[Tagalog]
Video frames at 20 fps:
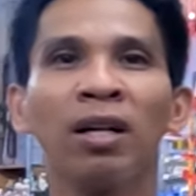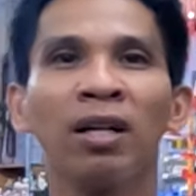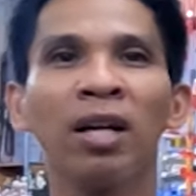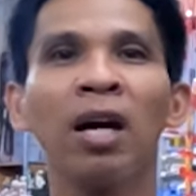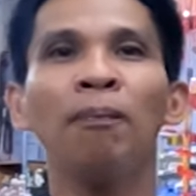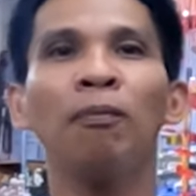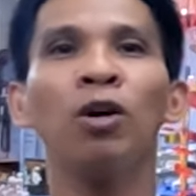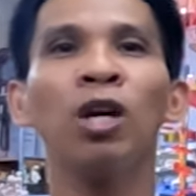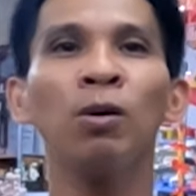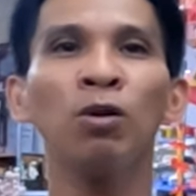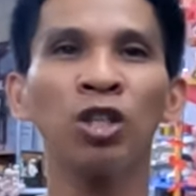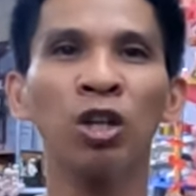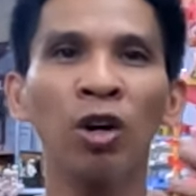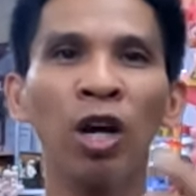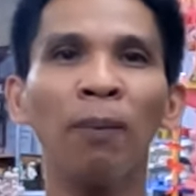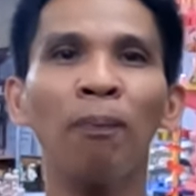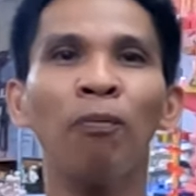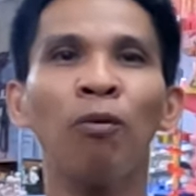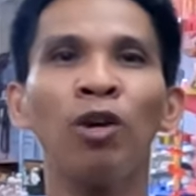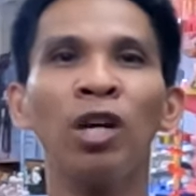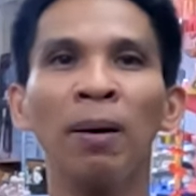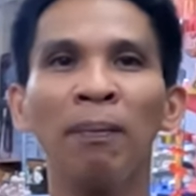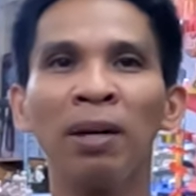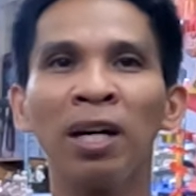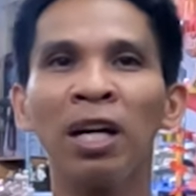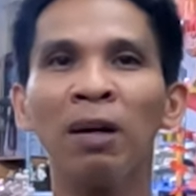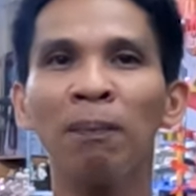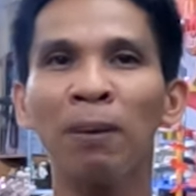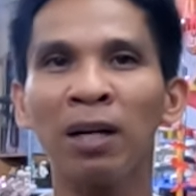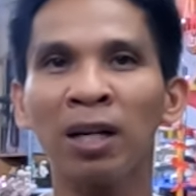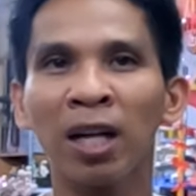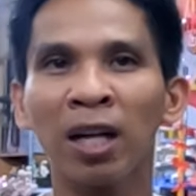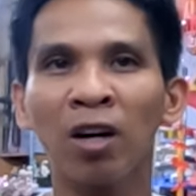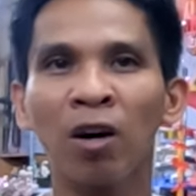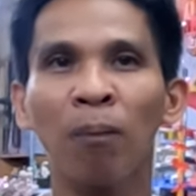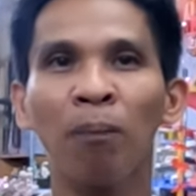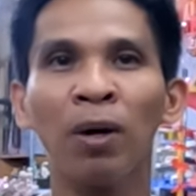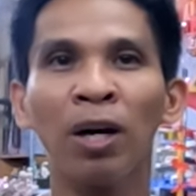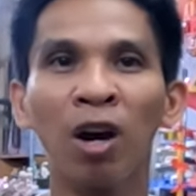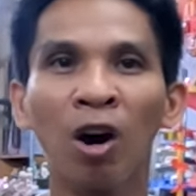Yan, pwede mo sa uli, pwede namin i-refund
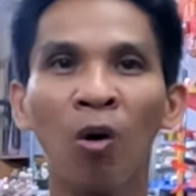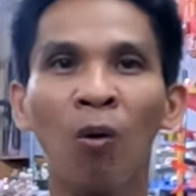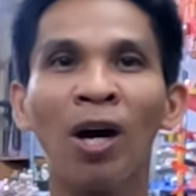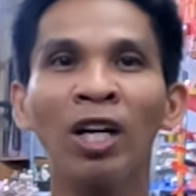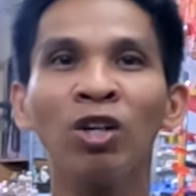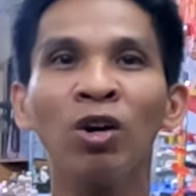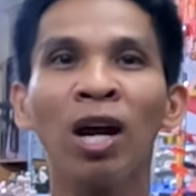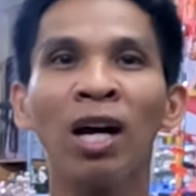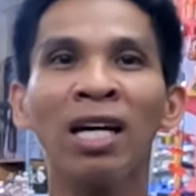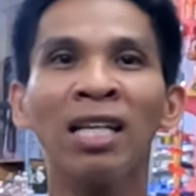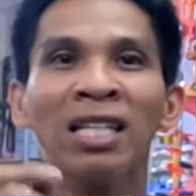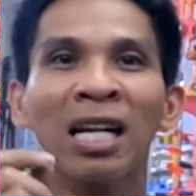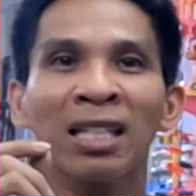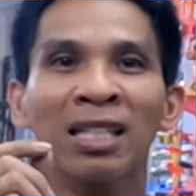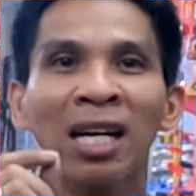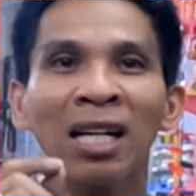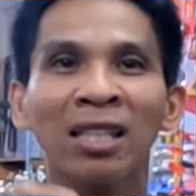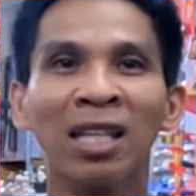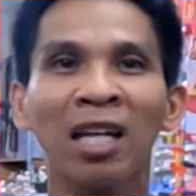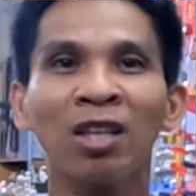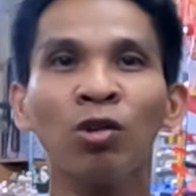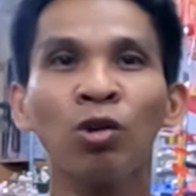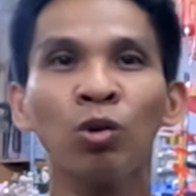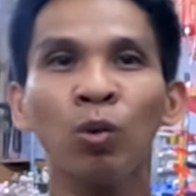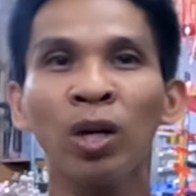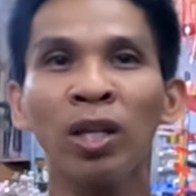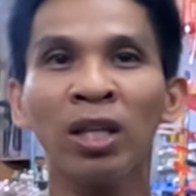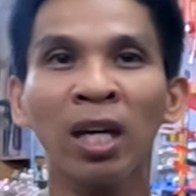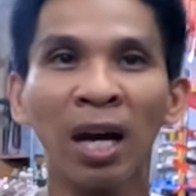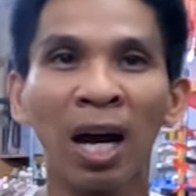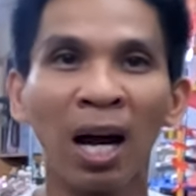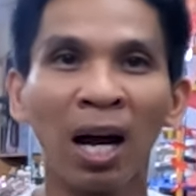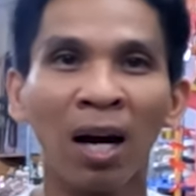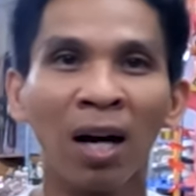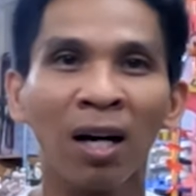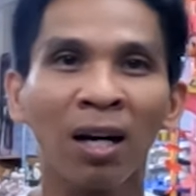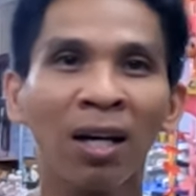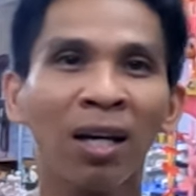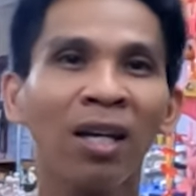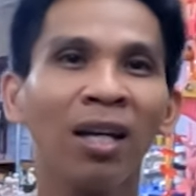kayo. Pero huwag niyo lang isaksak sa 220 ha.
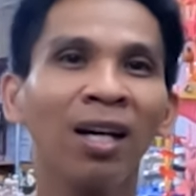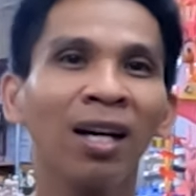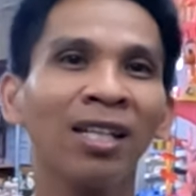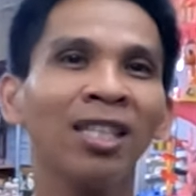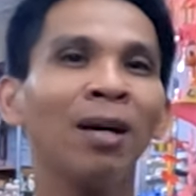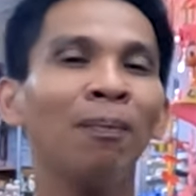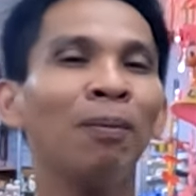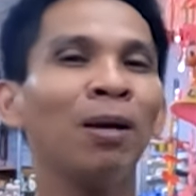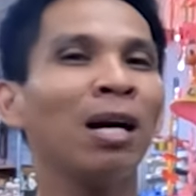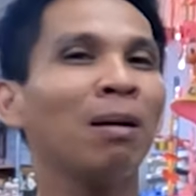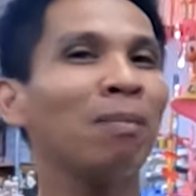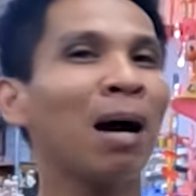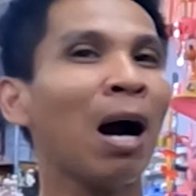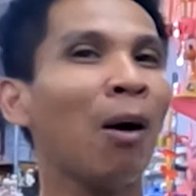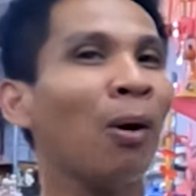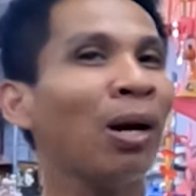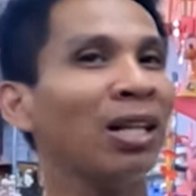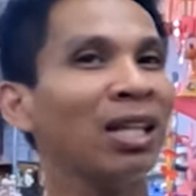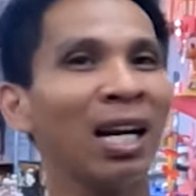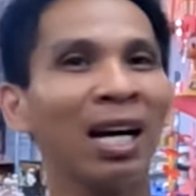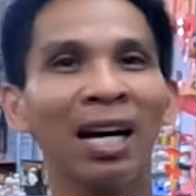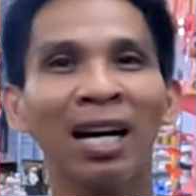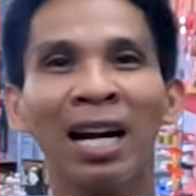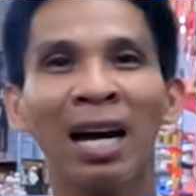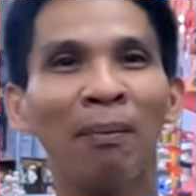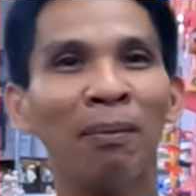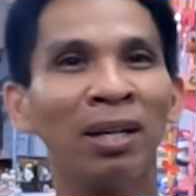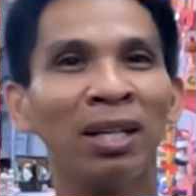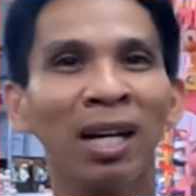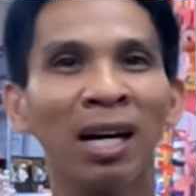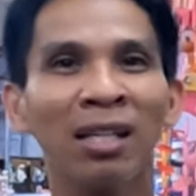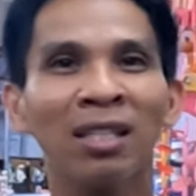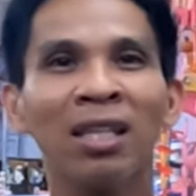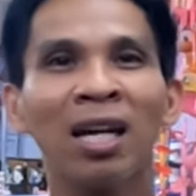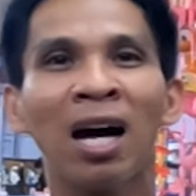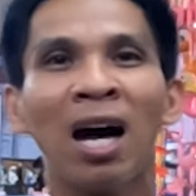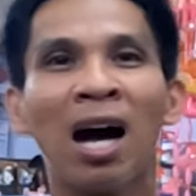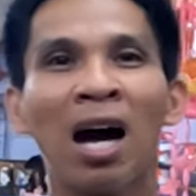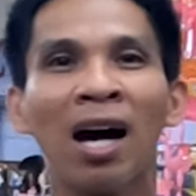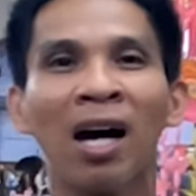Kasi pinagbawal talaga namin yan.
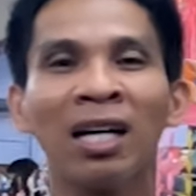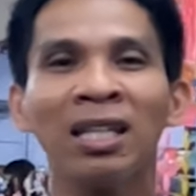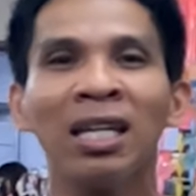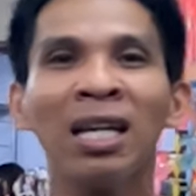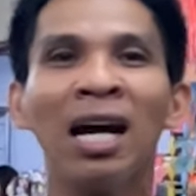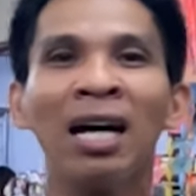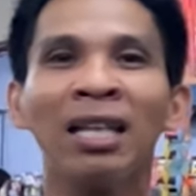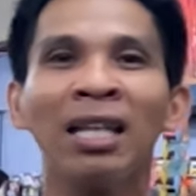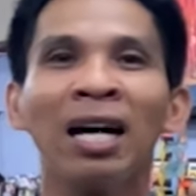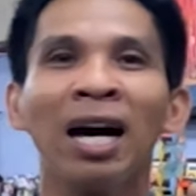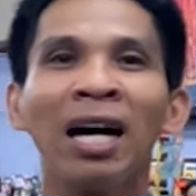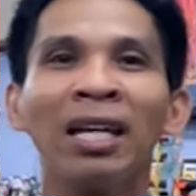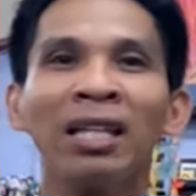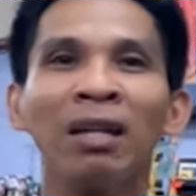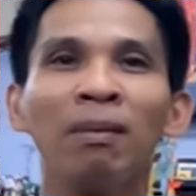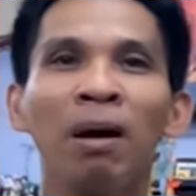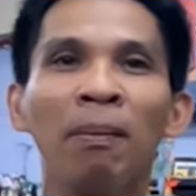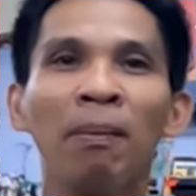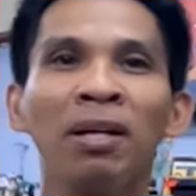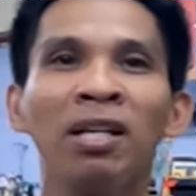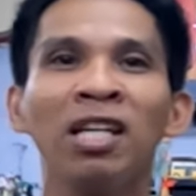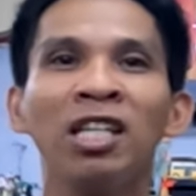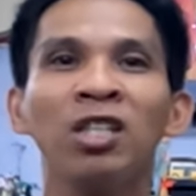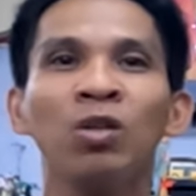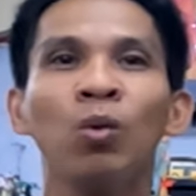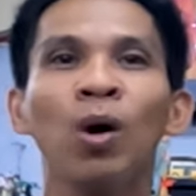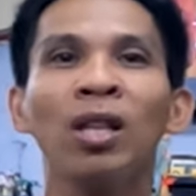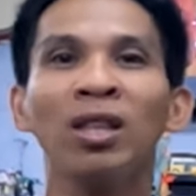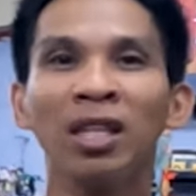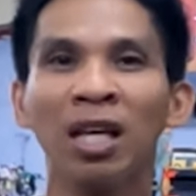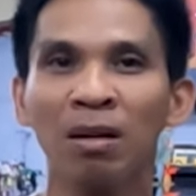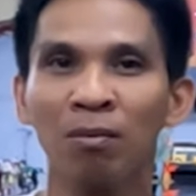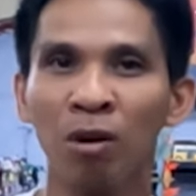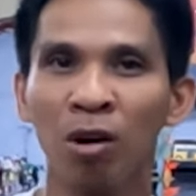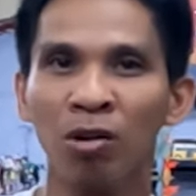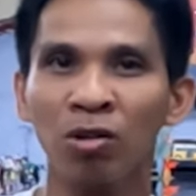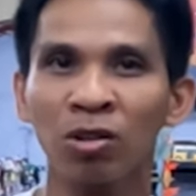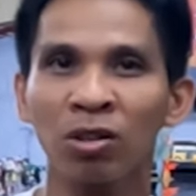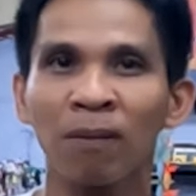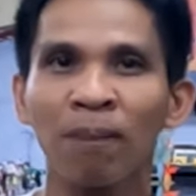Sa, kasi lahat ng item namin is 110
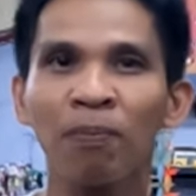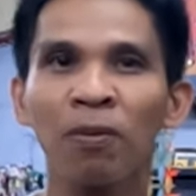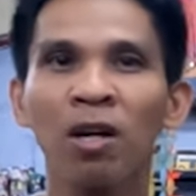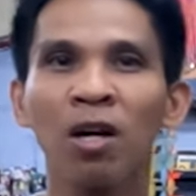volts.